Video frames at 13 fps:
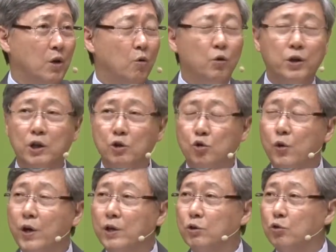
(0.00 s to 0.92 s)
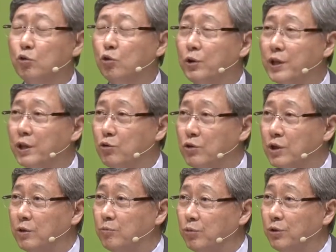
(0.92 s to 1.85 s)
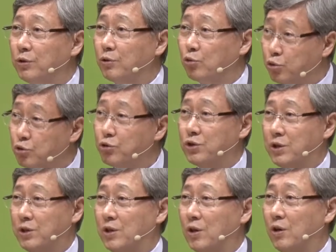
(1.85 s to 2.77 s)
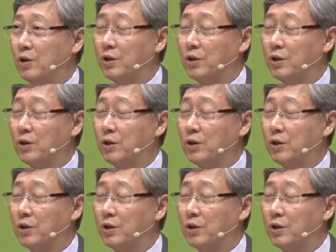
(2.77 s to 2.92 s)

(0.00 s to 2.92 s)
우리를 죄에서 구원해 주시는 분 구주시죠.